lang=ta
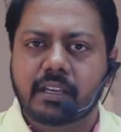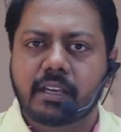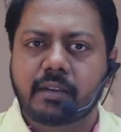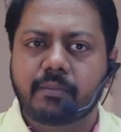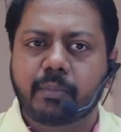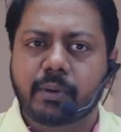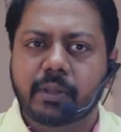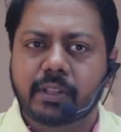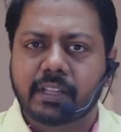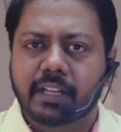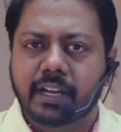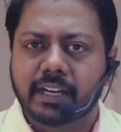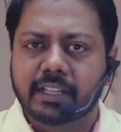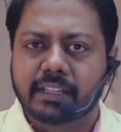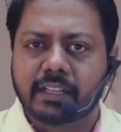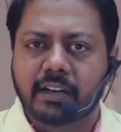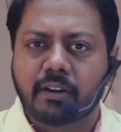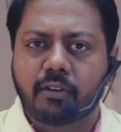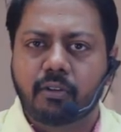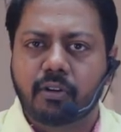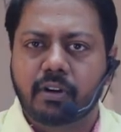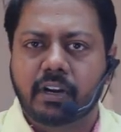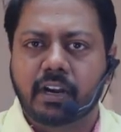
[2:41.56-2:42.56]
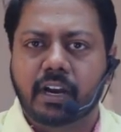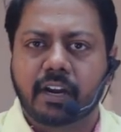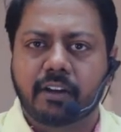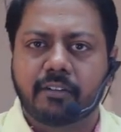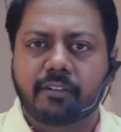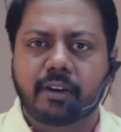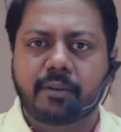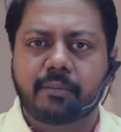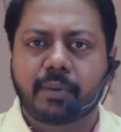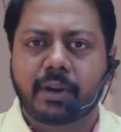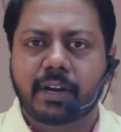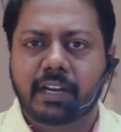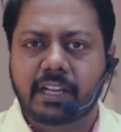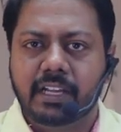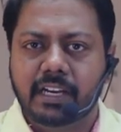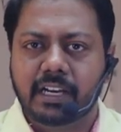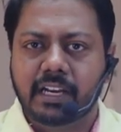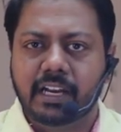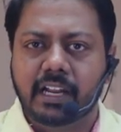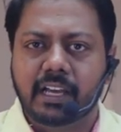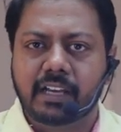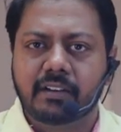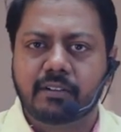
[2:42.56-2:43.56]
இப்போ இந்த இடத்துல ஒரு கடவாய் பல்
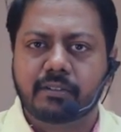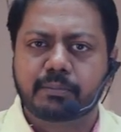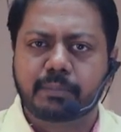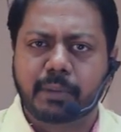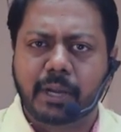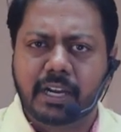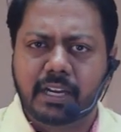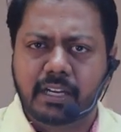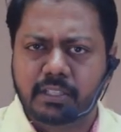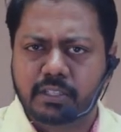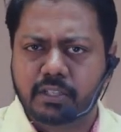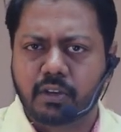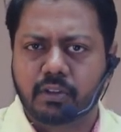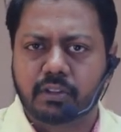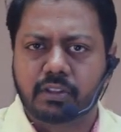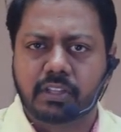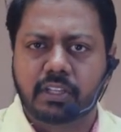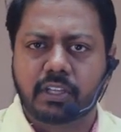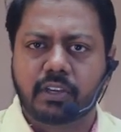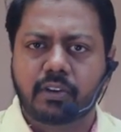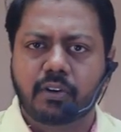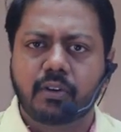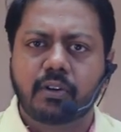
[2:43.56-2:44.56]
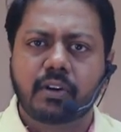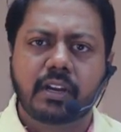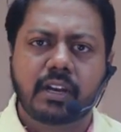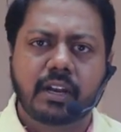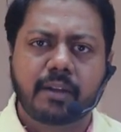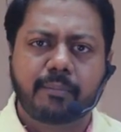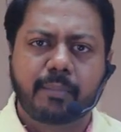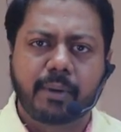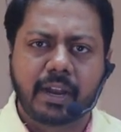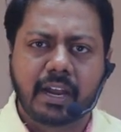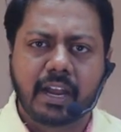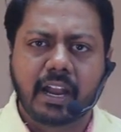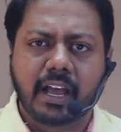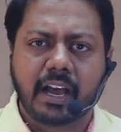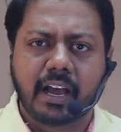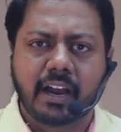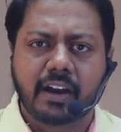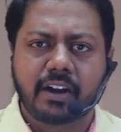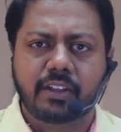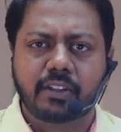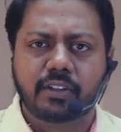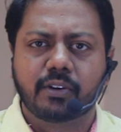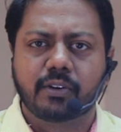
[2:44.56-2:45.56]
இல்லை பல் சொத்தையோ இல்லை பல்
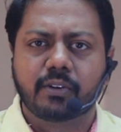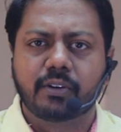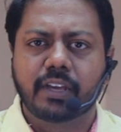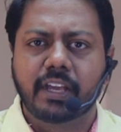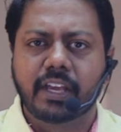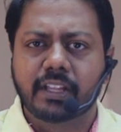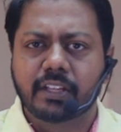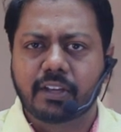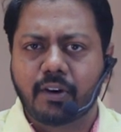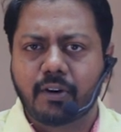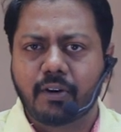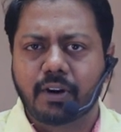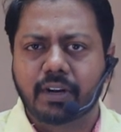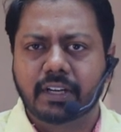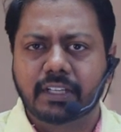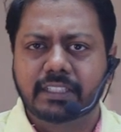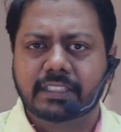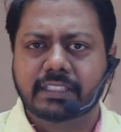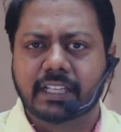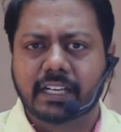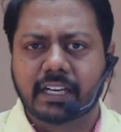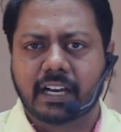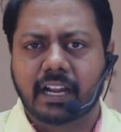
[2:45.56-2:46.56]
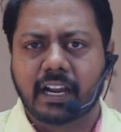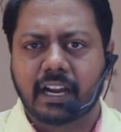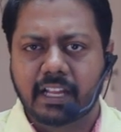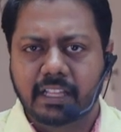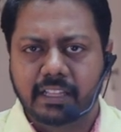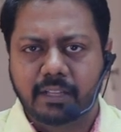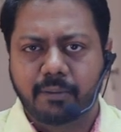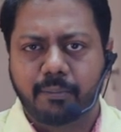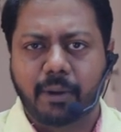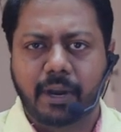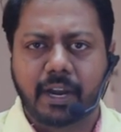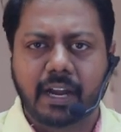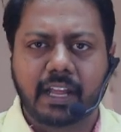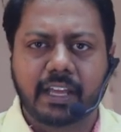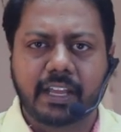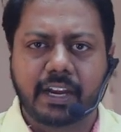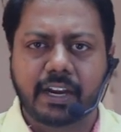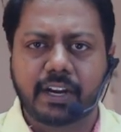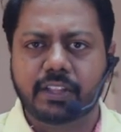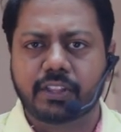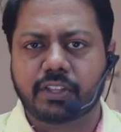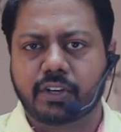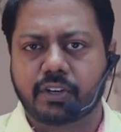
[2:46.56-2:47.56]
ஆடுதோ ஏதோ ஒரு ரீசன்னால இந்த பல்லை
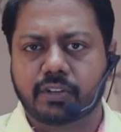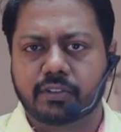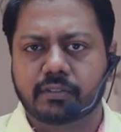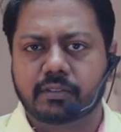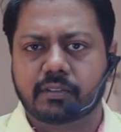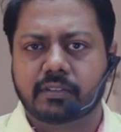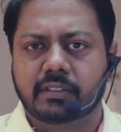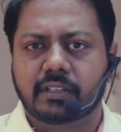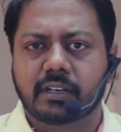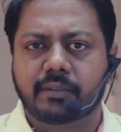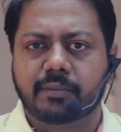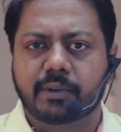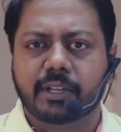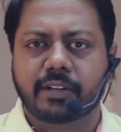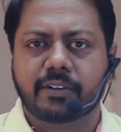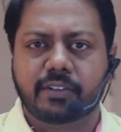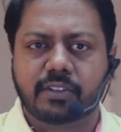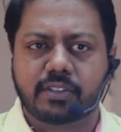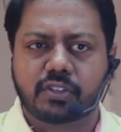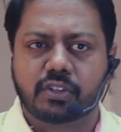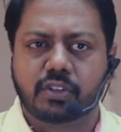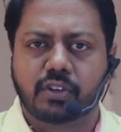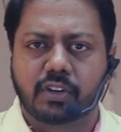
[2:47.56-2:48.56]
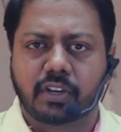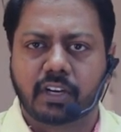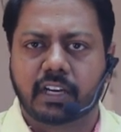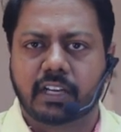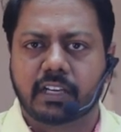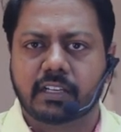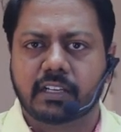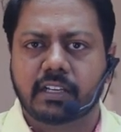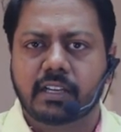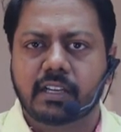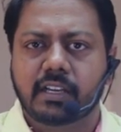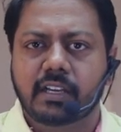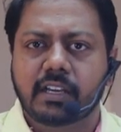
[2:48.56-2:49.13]
எடுத்துட்டோம் அப்படின்னு வச்சுக்கோங்களேன்